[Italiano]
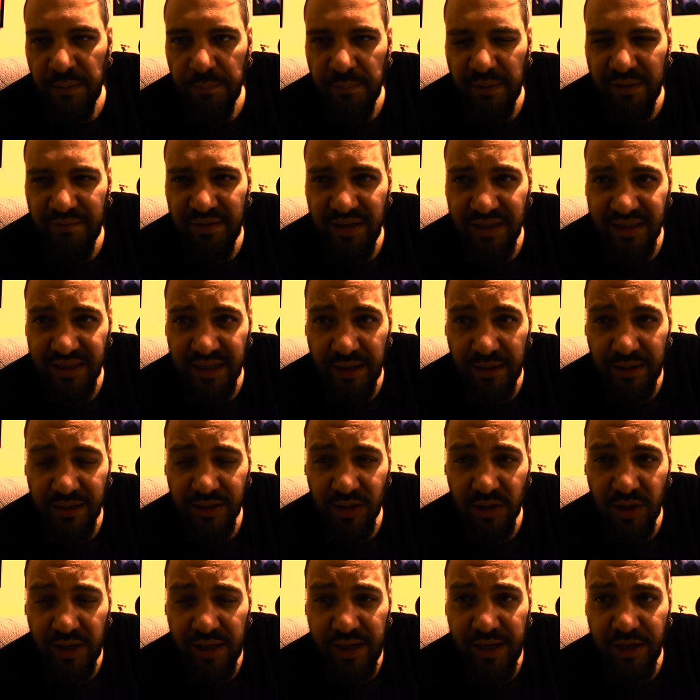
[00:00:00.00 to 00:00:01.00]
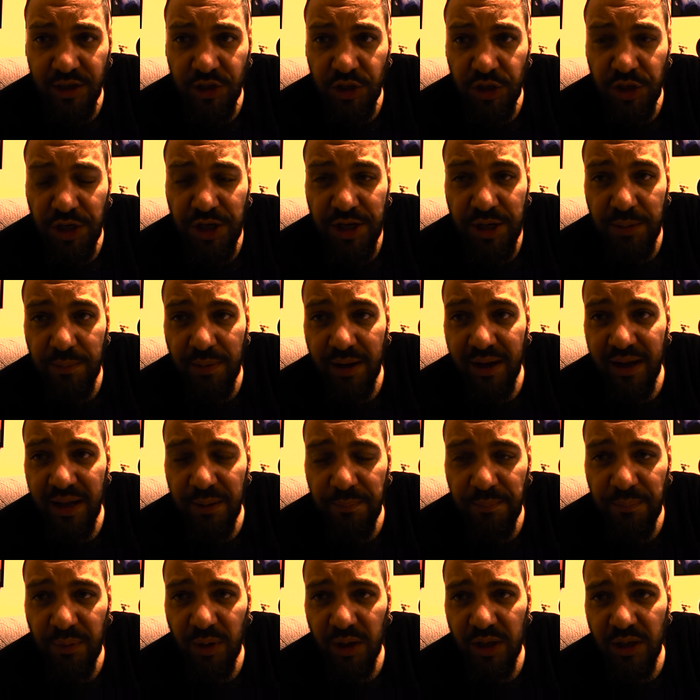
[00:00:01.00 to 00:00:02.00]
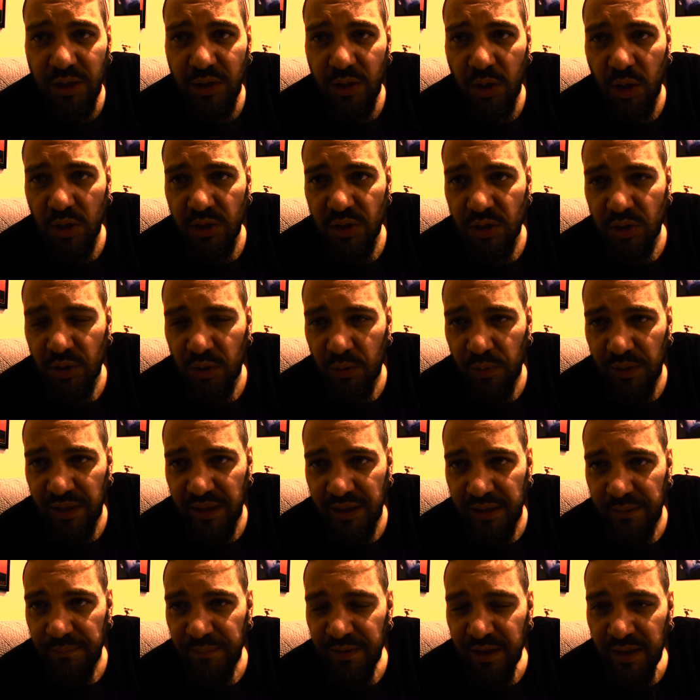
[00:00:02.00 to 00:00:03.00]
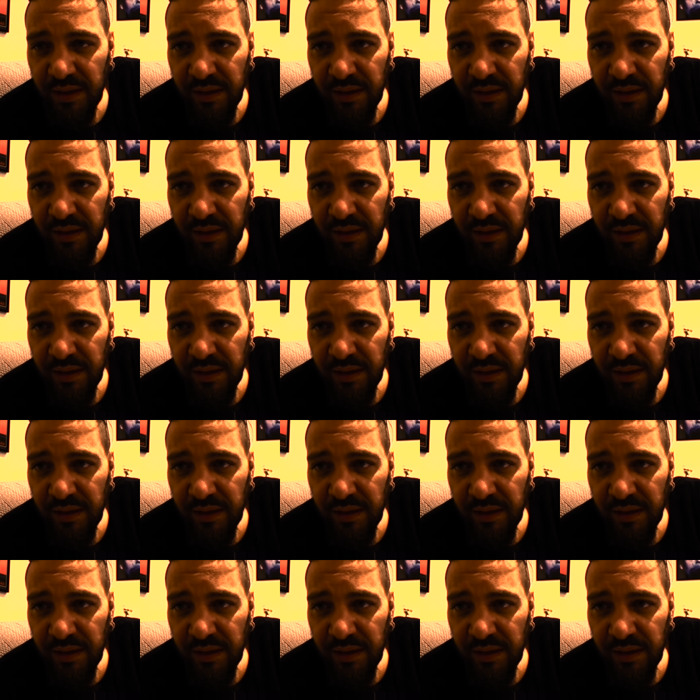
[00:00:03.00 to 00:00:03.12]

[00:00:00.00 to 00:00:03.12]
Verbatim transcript: mai viste nella storia del cinema e poi il nostro quindi